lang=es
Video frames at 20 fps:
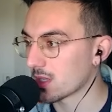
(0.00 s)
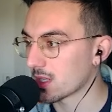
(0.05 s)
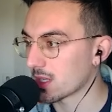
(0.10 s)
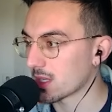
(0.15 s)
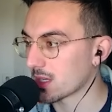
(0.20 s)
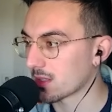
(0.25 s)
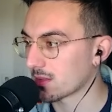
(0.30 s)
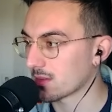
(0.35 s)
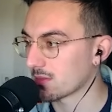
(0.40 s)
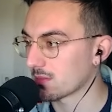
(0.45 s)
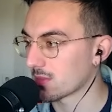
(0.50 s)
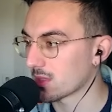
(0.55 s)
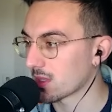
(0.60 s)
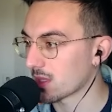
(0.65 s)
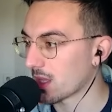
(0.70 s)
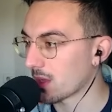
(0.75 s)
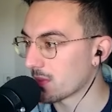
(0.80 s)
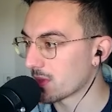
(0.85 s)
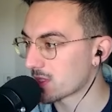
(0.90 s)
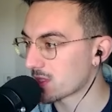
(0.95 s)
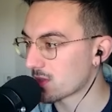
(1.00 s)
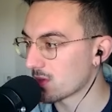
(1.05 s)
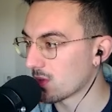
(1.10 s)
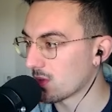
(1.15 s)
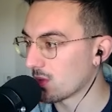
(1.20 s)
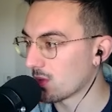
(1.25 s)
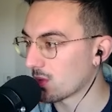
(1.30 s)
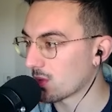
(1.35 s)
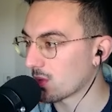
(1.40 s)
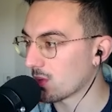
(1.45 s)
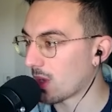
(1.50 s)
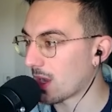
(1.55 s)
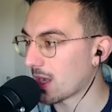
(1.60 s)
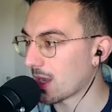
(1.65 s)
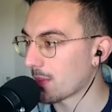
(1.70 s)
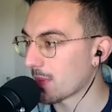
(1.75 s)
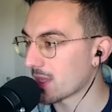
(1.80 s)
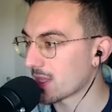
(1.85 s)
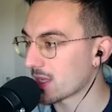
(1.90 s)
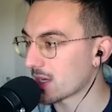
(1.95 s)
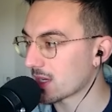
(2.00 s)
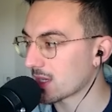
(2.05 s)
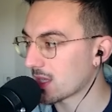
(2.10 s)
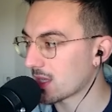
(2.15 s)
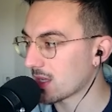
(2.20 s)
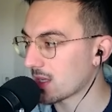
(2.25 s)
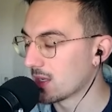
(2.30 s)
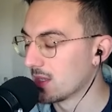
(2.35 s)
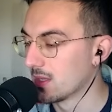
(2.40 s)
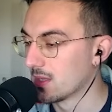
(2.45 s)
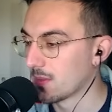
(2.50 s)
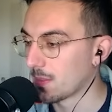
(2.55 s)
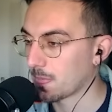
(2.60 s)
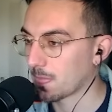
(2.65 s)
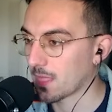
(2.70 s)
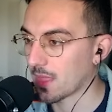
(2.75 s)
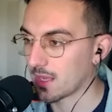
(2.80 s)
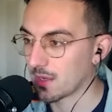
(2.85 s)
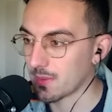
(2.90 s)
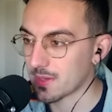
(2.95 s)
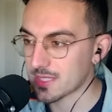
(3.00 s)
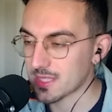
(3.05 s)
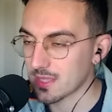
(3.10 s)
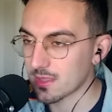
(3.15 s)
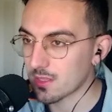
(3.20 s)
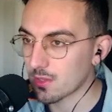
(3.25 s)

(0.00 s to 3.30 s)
Eh, mm, he visto a la mañana que era bastante